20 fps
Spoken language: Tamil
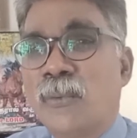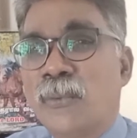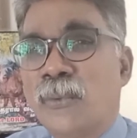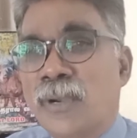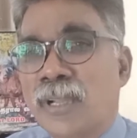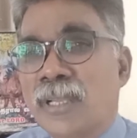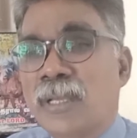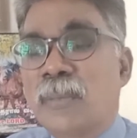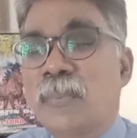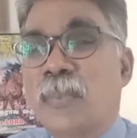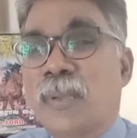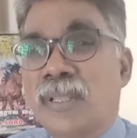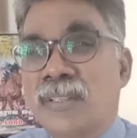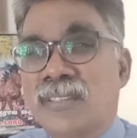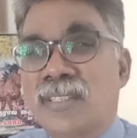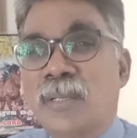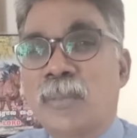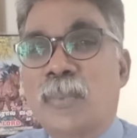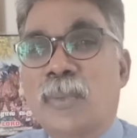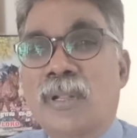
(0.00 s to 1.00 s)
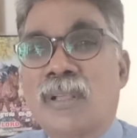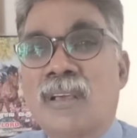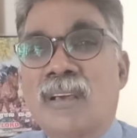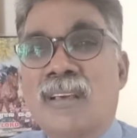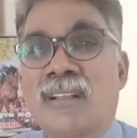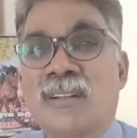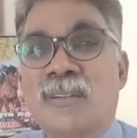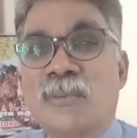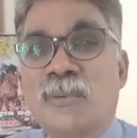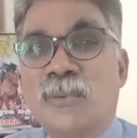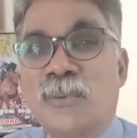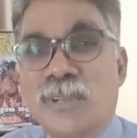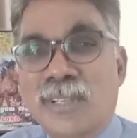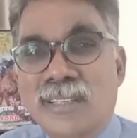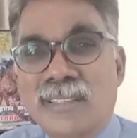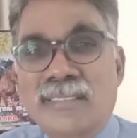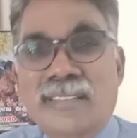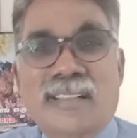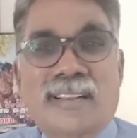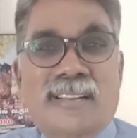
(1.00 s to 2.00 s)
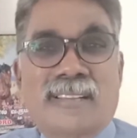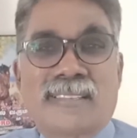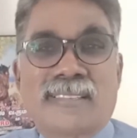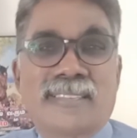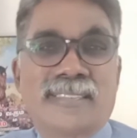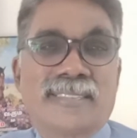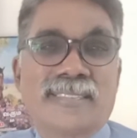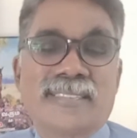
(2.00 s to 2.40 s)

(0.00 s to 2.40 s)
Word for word: உனக்கு பேசின பிரகாரம் உனக்கு தரேன்